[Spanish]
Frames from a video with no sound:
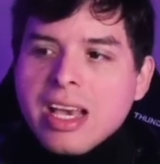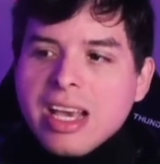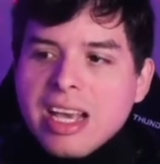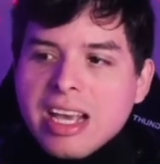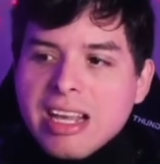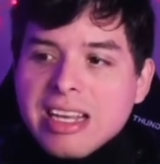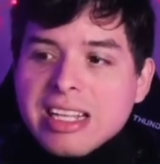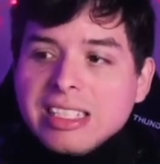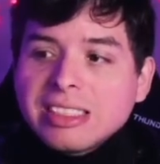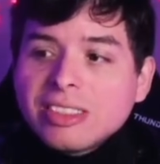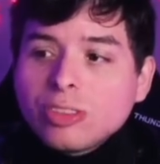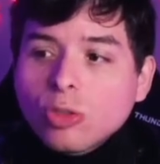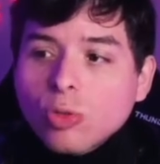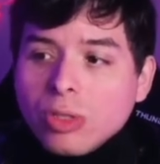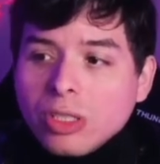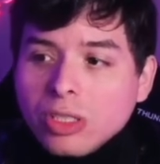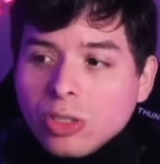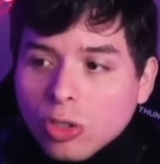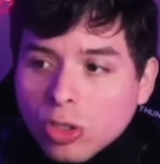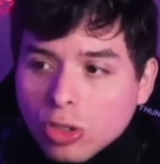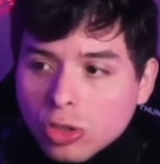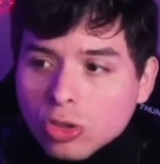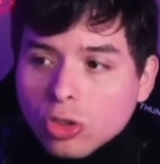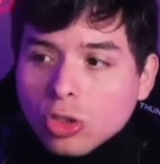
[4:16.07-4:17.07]
El
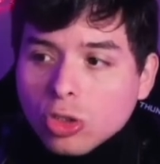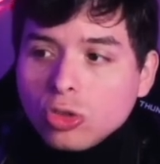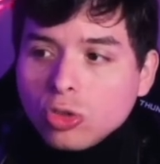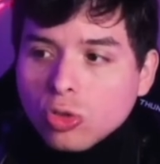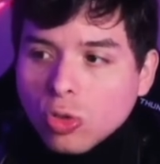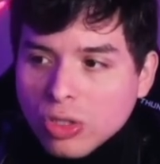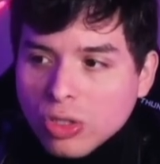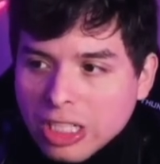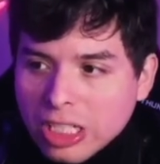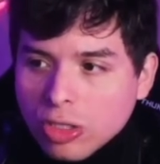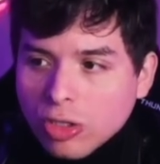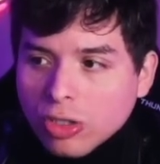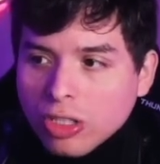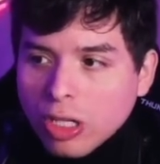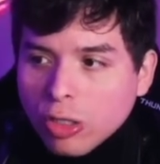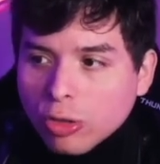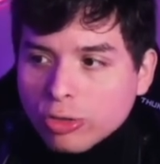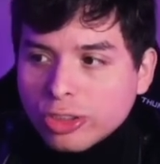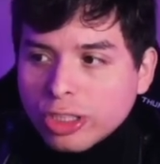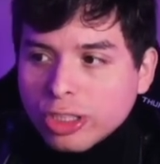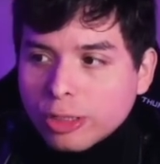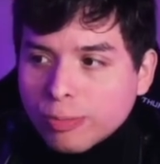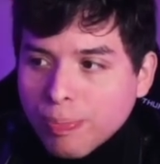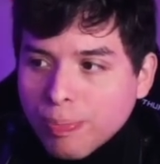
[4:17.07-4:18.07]
estruendoso sonido de
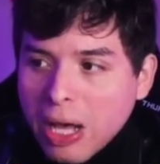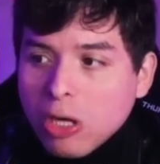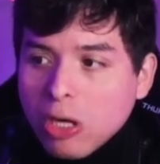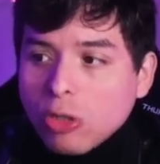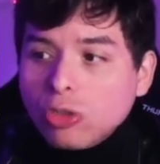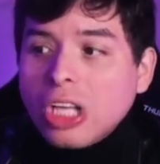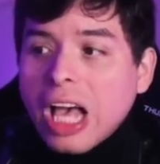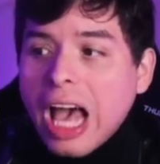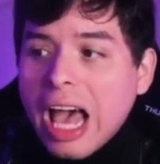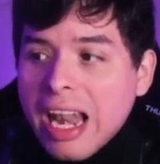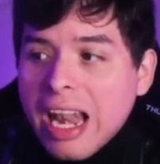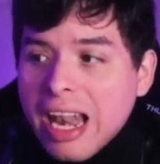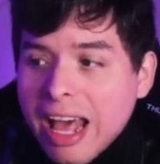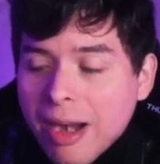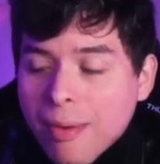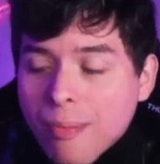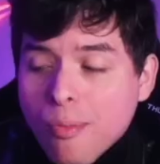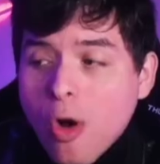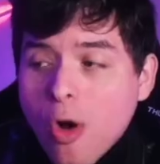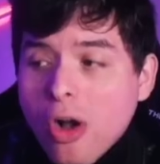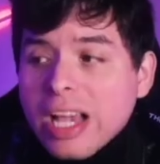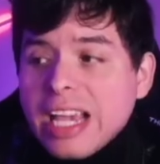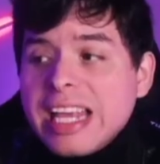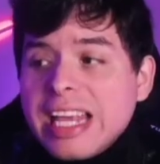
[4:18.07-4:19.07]
los disparos
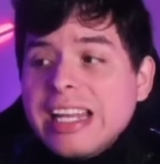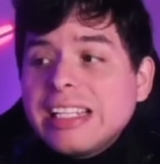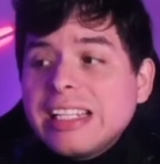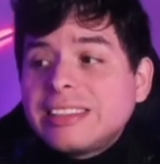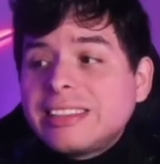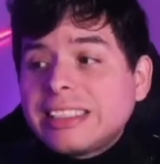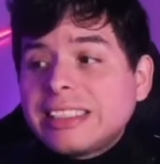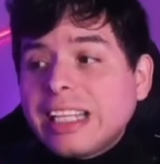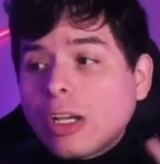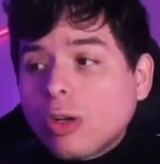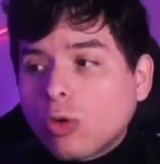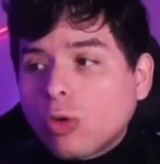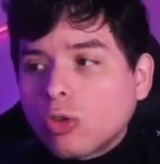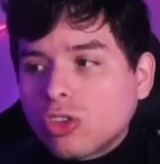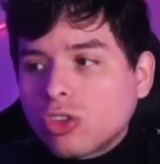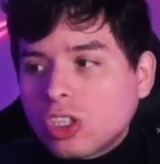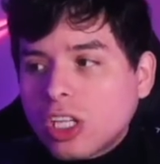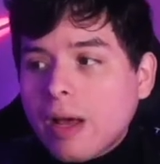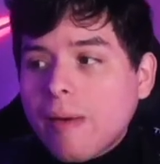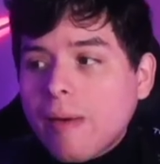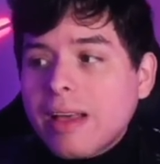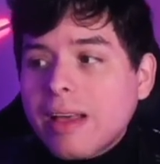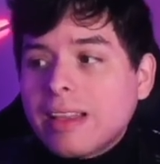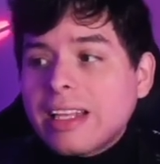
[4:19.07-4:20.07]
alarmó a quienes se
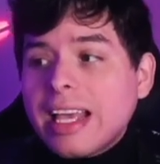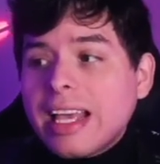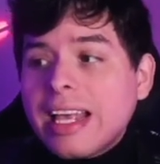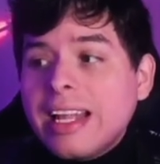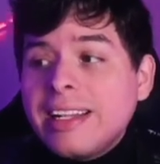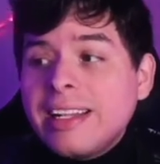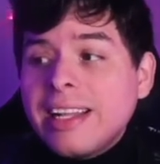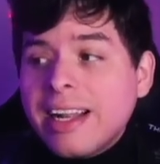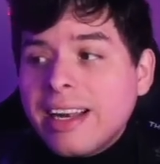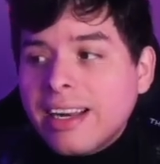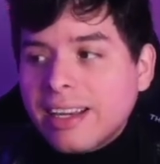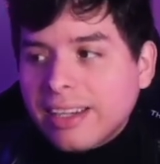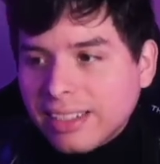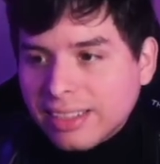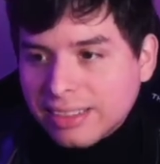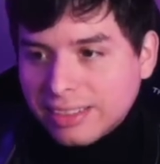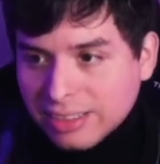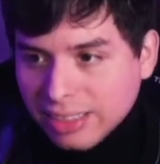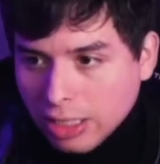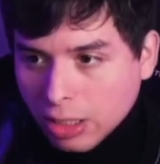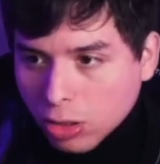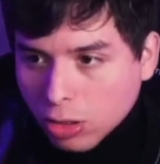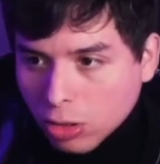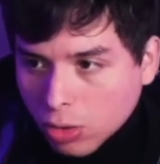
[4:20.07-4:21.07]
encontraban en el
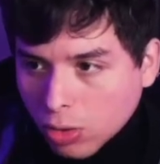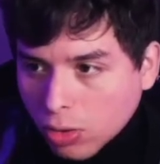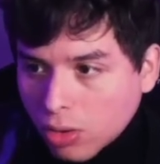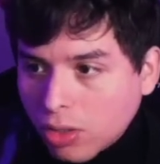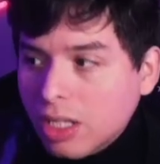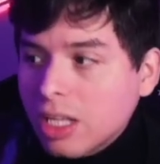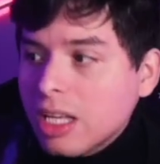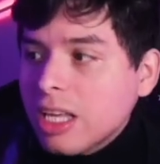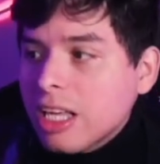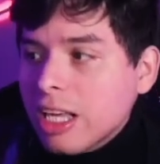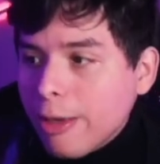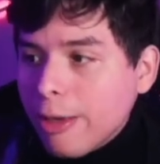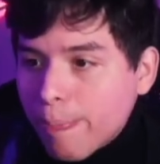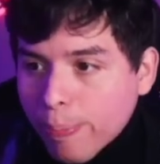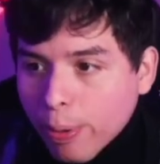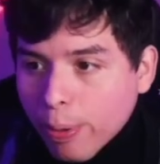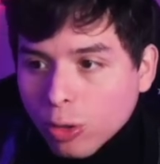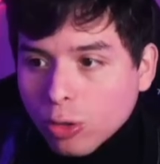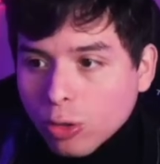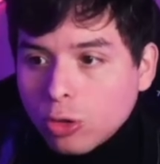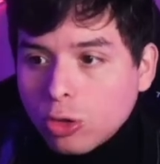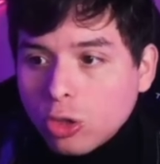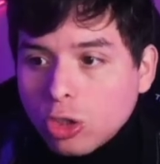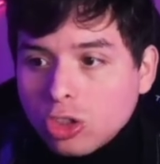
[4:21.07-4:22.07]
recinto y
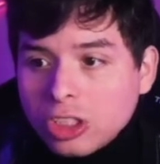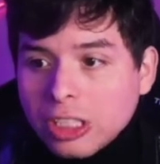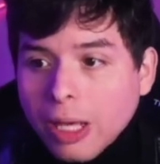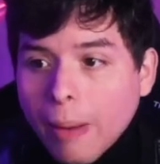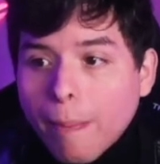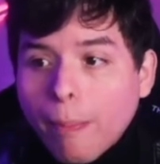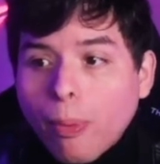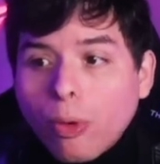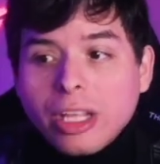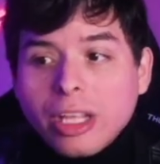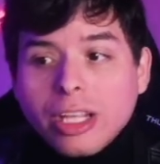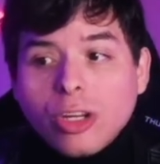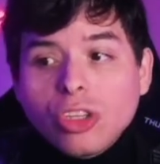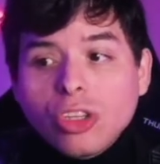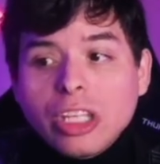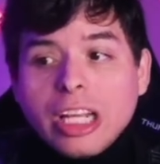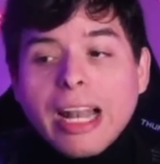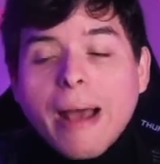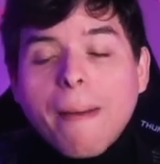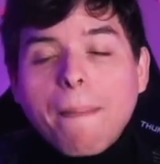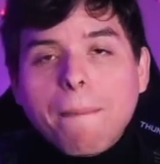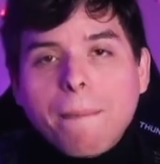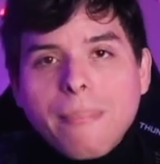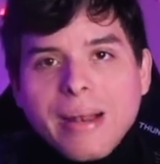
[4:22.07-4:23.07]
pronto se apoderó de
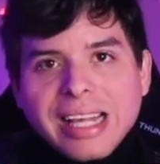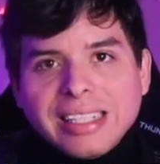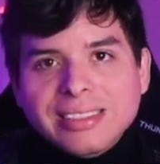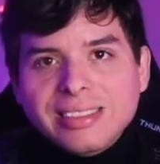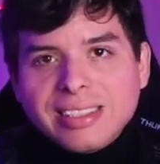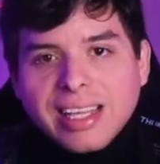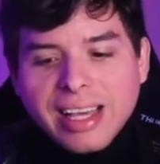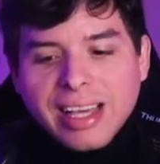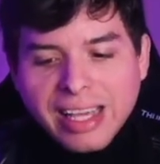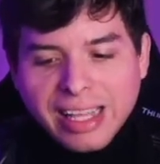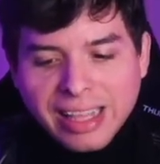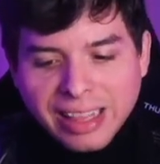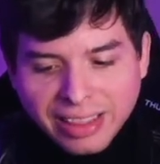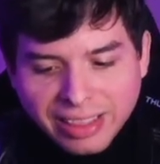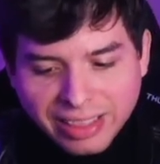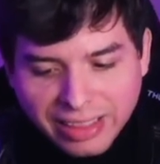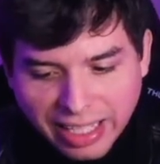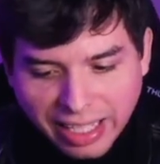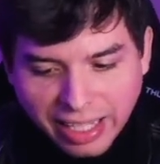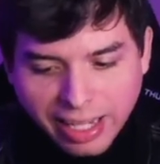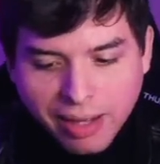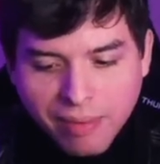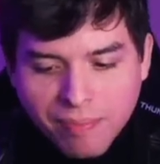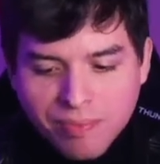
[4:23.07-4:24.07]
la plaza
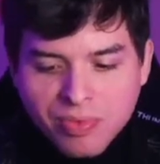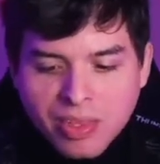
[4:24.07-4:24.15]
entera.